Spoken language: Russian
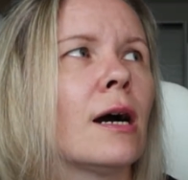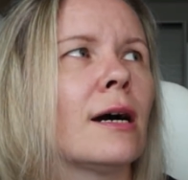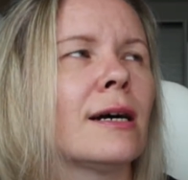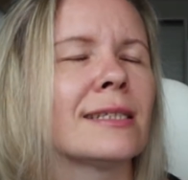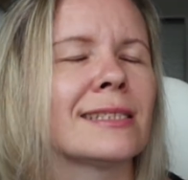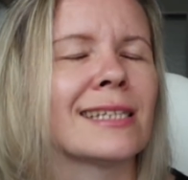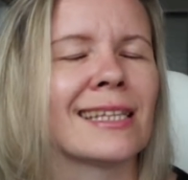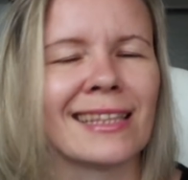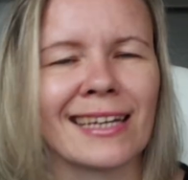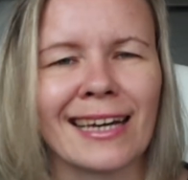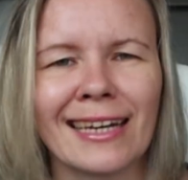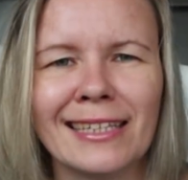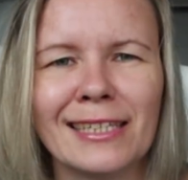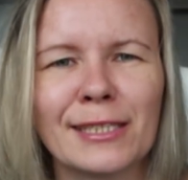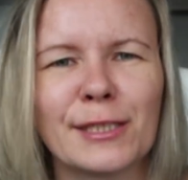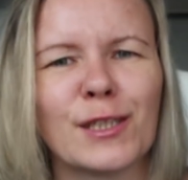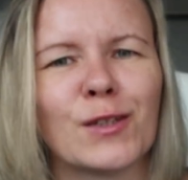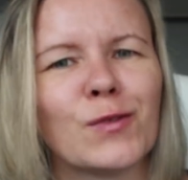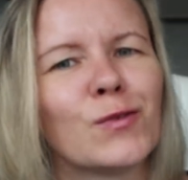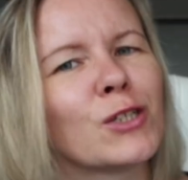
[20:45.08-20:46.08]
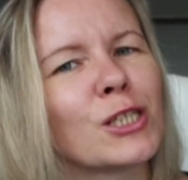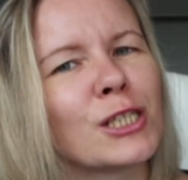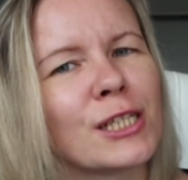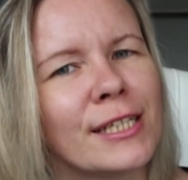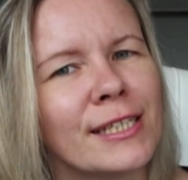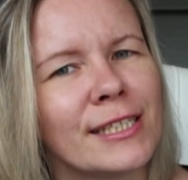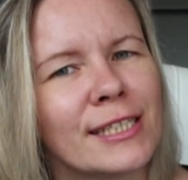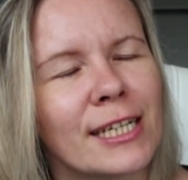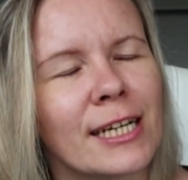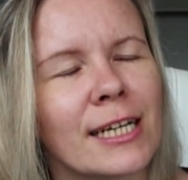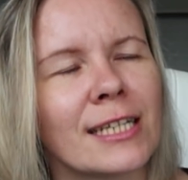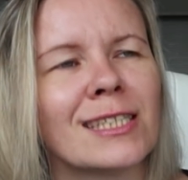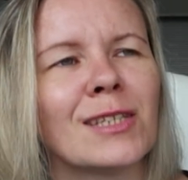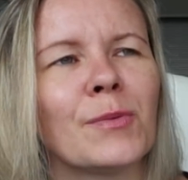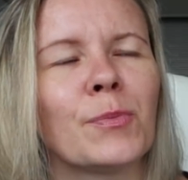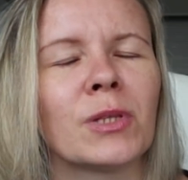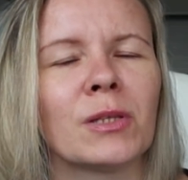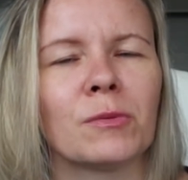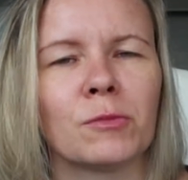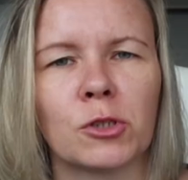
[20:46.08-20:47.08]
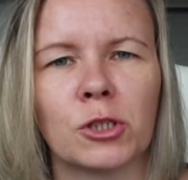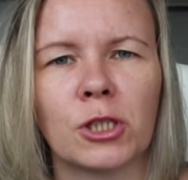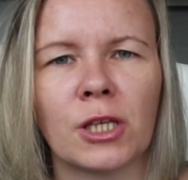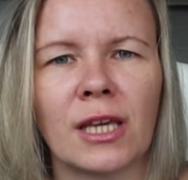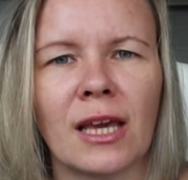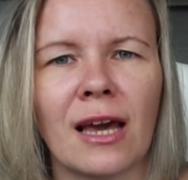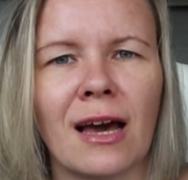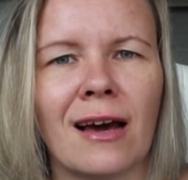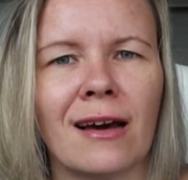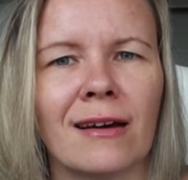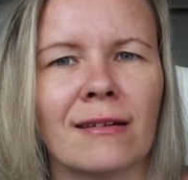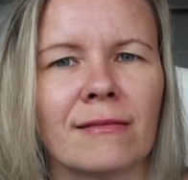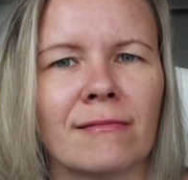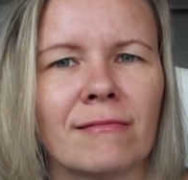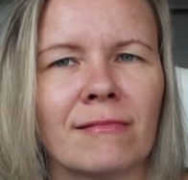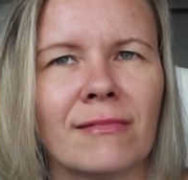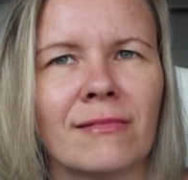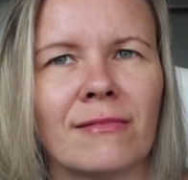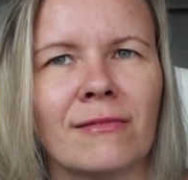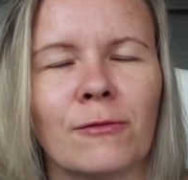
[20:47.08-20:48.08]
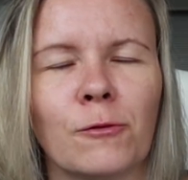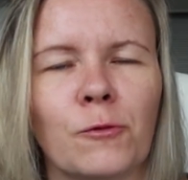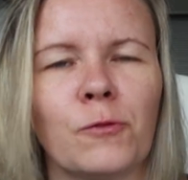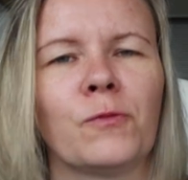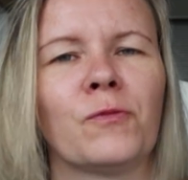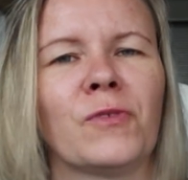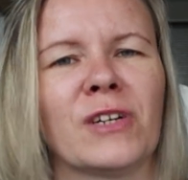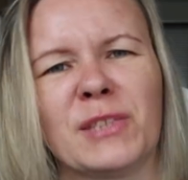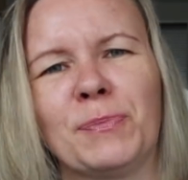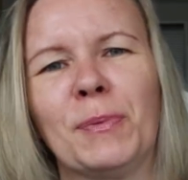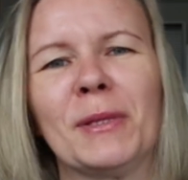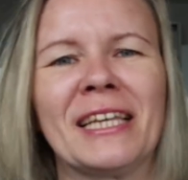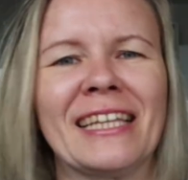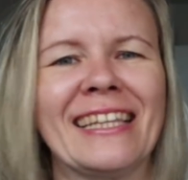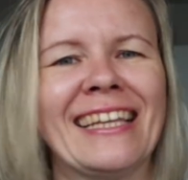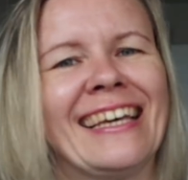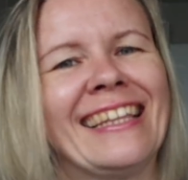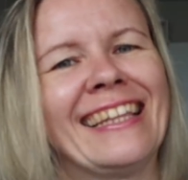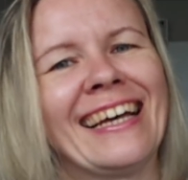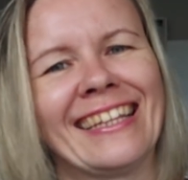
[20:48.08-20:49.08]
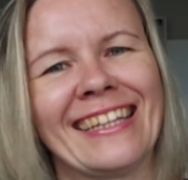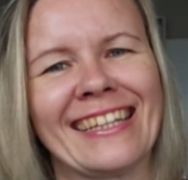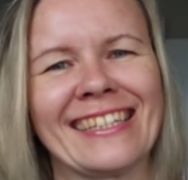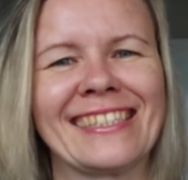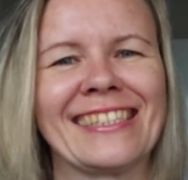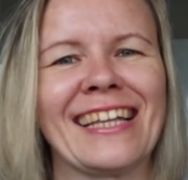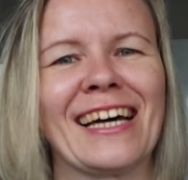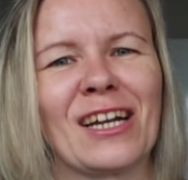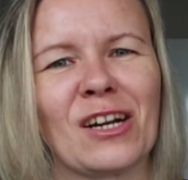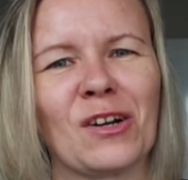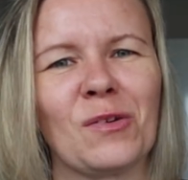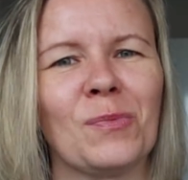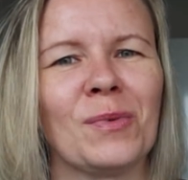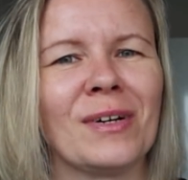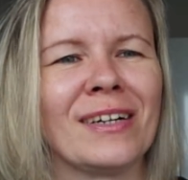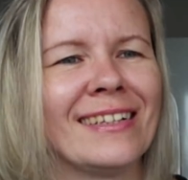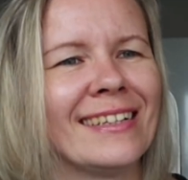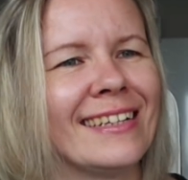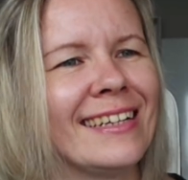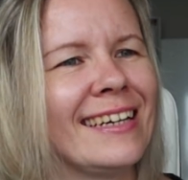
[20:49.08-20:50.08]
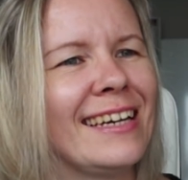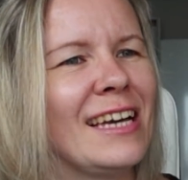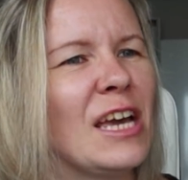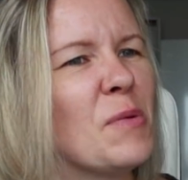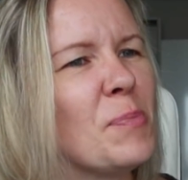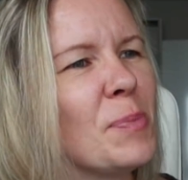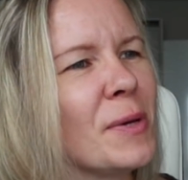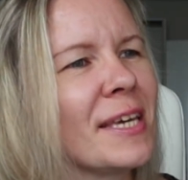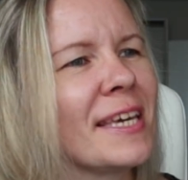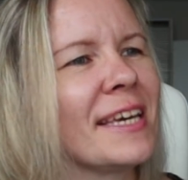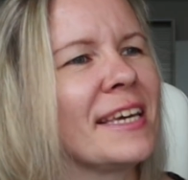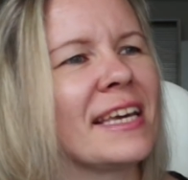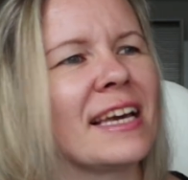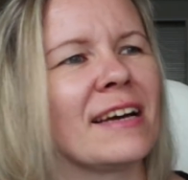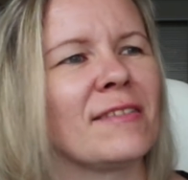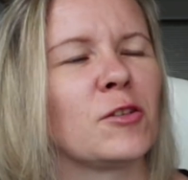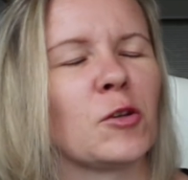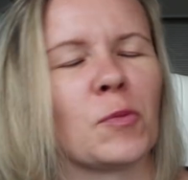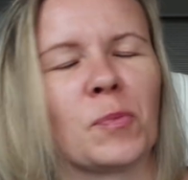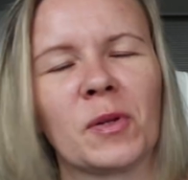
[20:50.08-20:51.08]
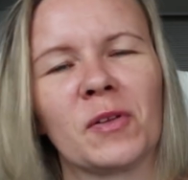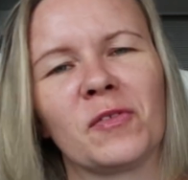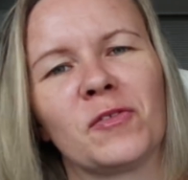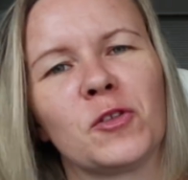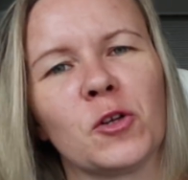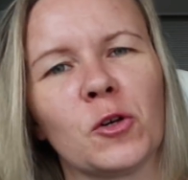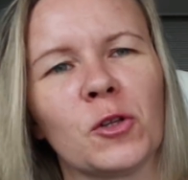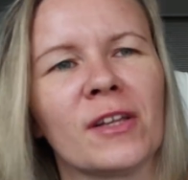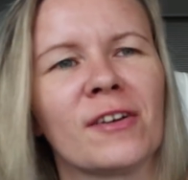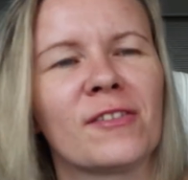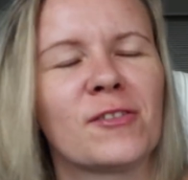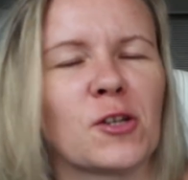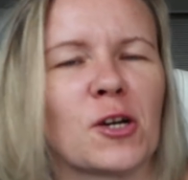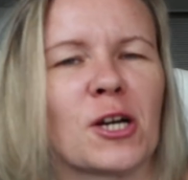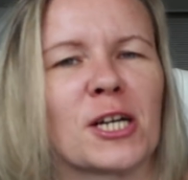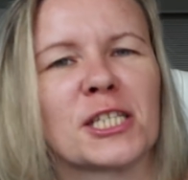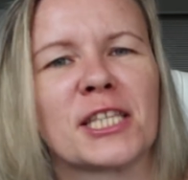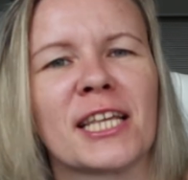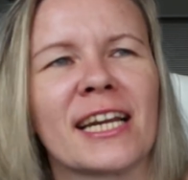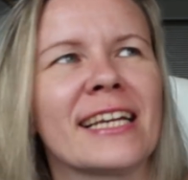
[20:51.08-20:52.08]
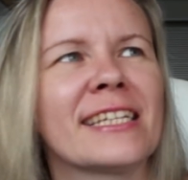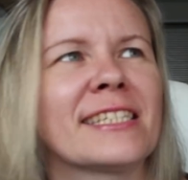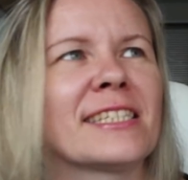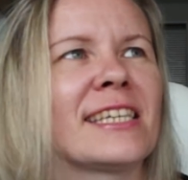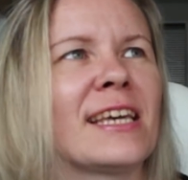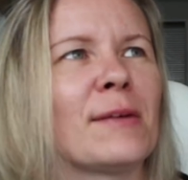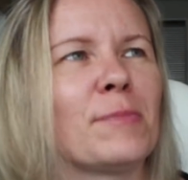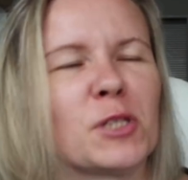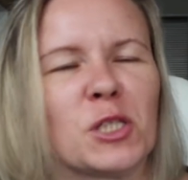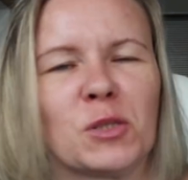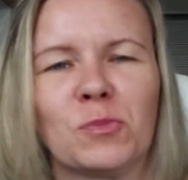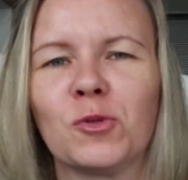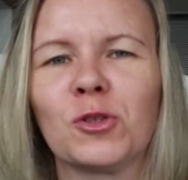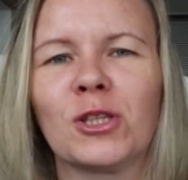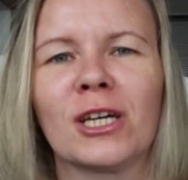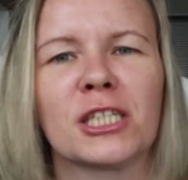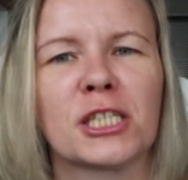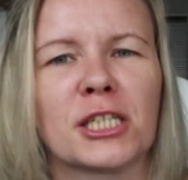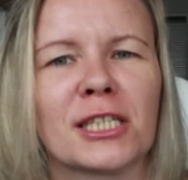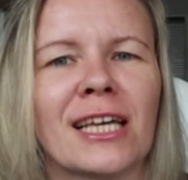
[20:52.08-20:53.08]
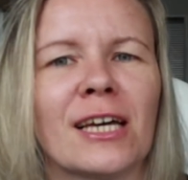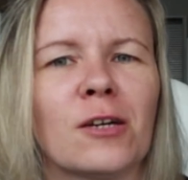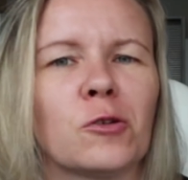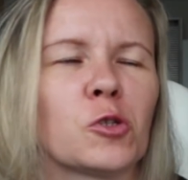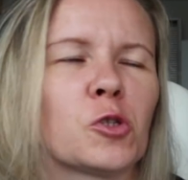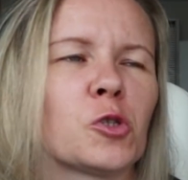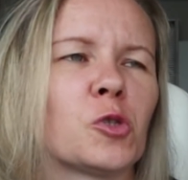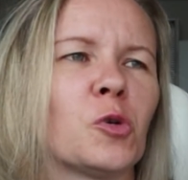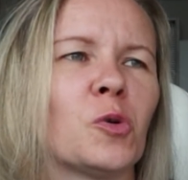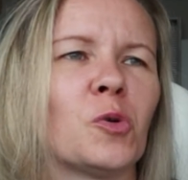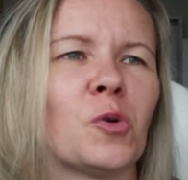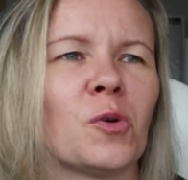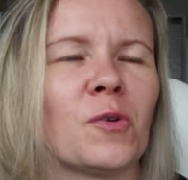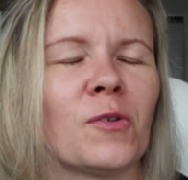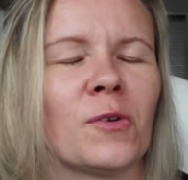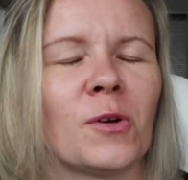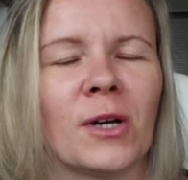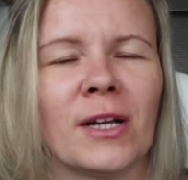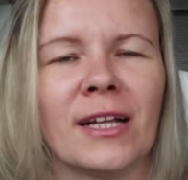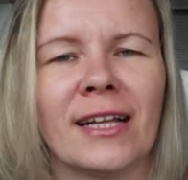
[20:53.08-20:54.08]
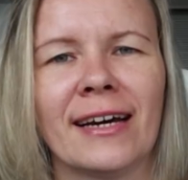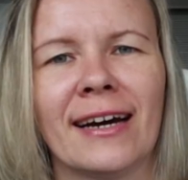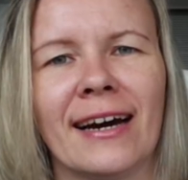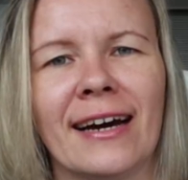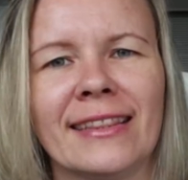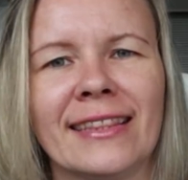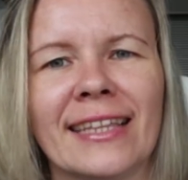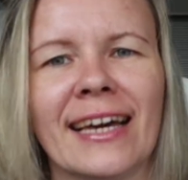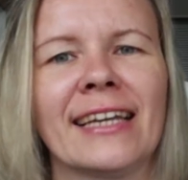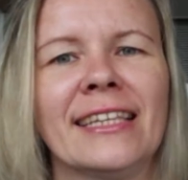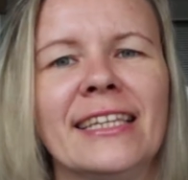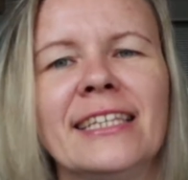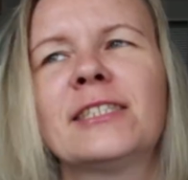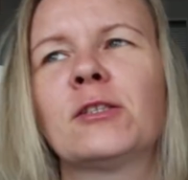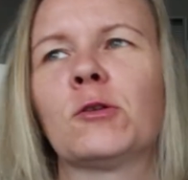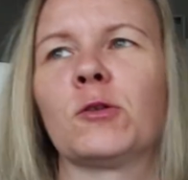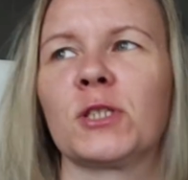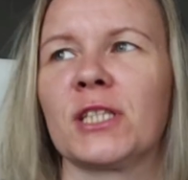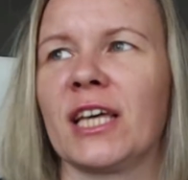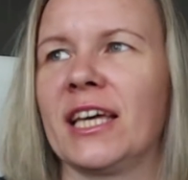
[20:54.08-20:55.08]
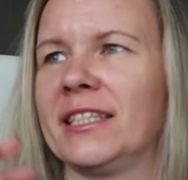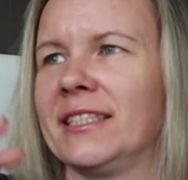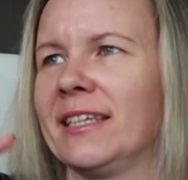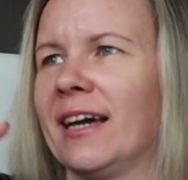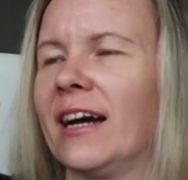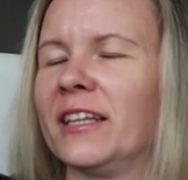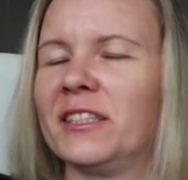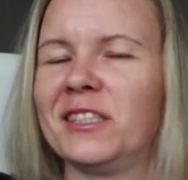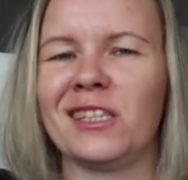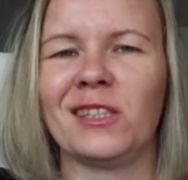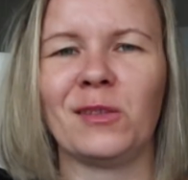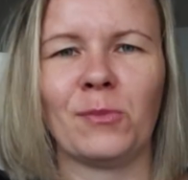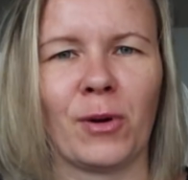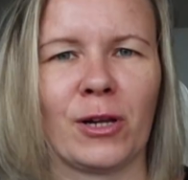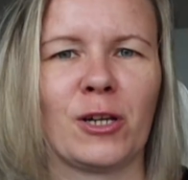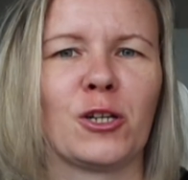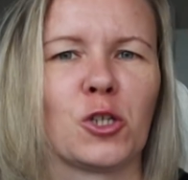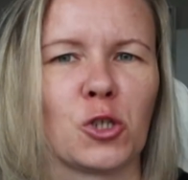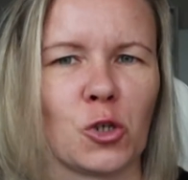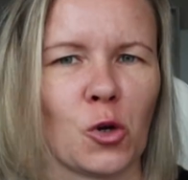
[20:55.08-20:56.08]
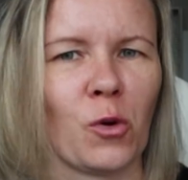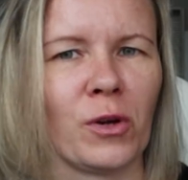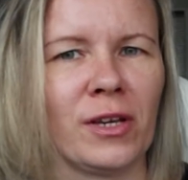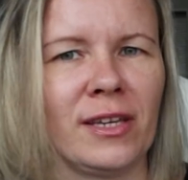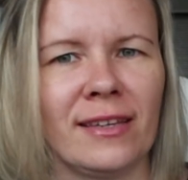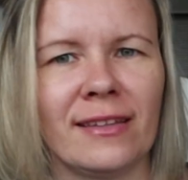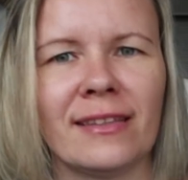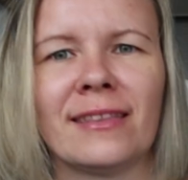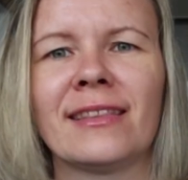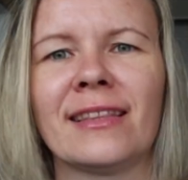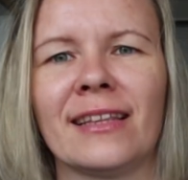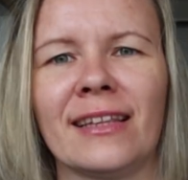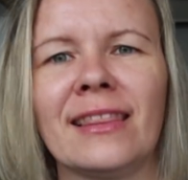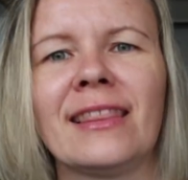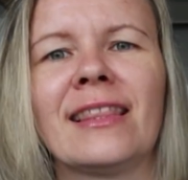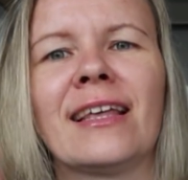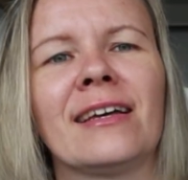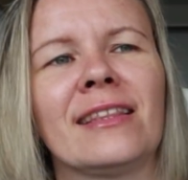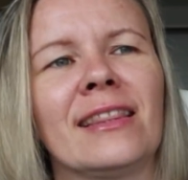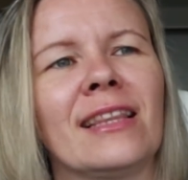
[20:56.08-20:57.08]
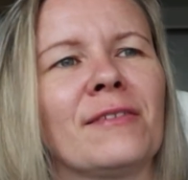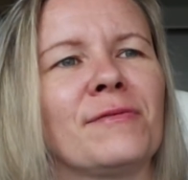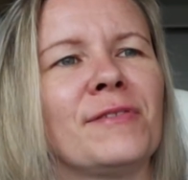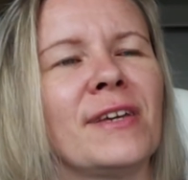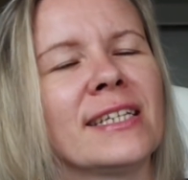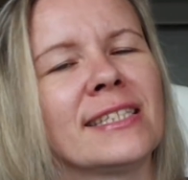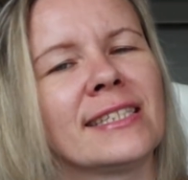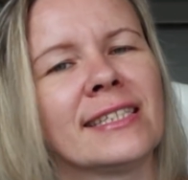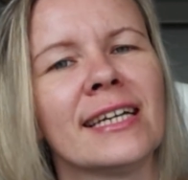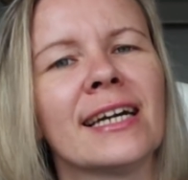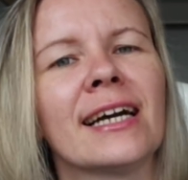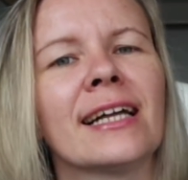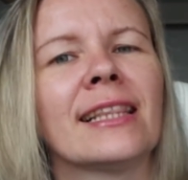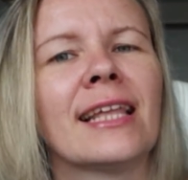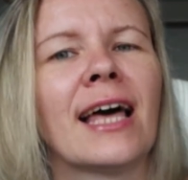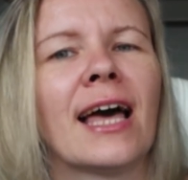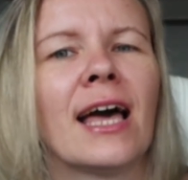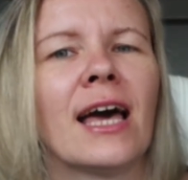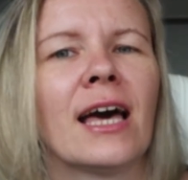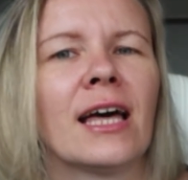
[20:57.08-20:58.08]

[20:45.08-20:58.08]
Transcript: А, с антагонистом вышло интересно, потому что я ну, воспитанная, да, на старом эпике, я все, все, все каждый раз, я почему-то ожидаю, что антагонист, он, знаете, один большой на, на, на весь цикл,